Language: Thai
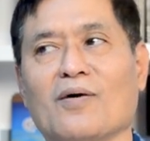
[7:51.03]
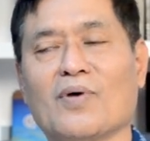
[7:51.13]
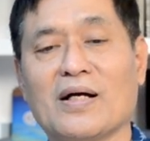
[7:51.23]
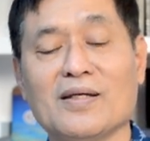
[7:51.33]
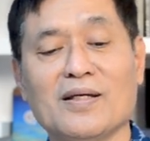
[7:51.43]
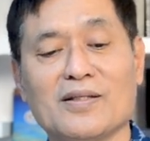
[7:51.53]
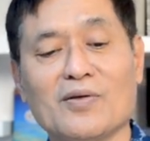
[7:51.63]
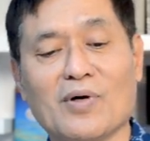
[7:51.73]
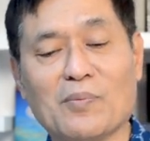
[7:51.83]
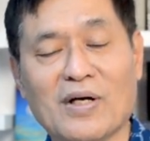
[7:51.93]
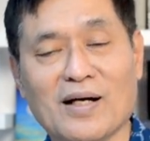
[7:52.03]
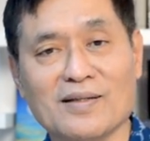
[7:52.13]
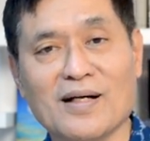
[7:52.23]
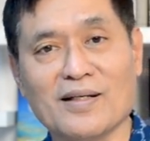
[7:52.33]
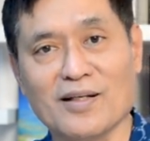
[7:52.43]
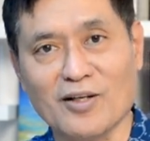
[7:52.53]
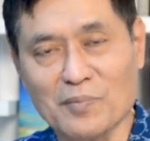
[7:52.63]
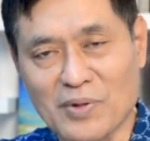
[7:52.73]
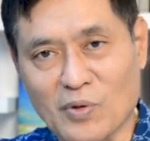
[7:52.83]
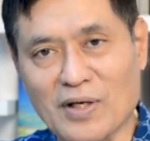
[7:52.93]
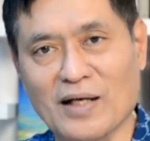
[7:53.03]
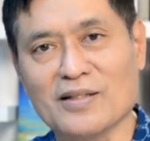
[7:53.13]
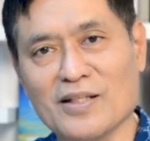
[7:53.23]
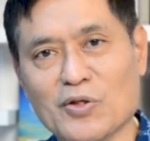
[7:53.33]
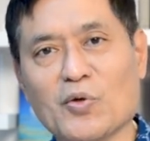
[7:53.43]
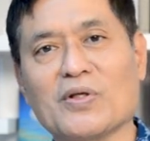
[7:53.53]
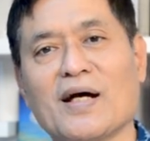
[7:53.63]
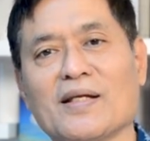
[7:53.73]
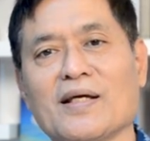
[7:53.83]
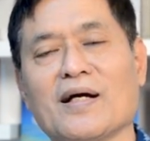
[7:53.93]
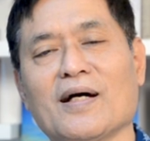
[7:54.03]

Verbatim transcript: วางหิ้งที่วางบนขาตั้งเนี่ย ก็มีโอกาสที่จะโยกย้ายได้